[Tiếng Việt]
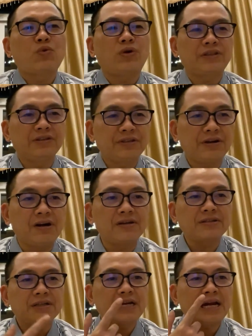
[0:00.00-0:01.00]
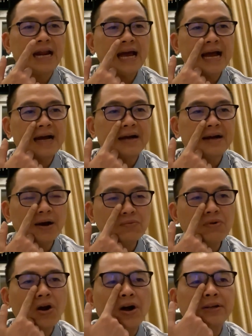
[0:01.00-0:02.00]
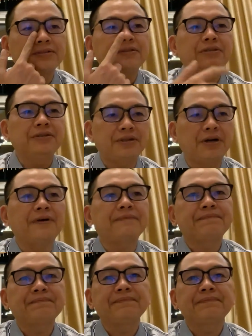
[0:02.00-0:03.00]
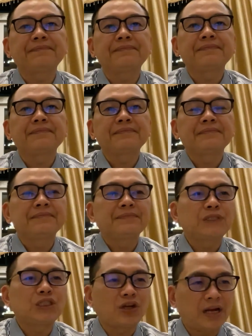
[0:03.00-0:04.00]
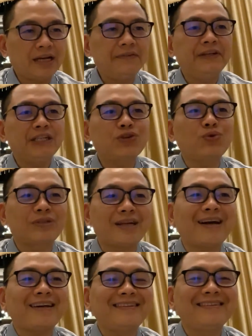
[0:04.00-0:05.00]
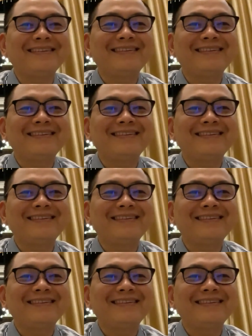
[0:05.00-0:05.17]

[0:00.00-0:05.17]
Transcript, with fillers: của tư tưởng là không còn tư tưởng tôi lấy ví dụ thế này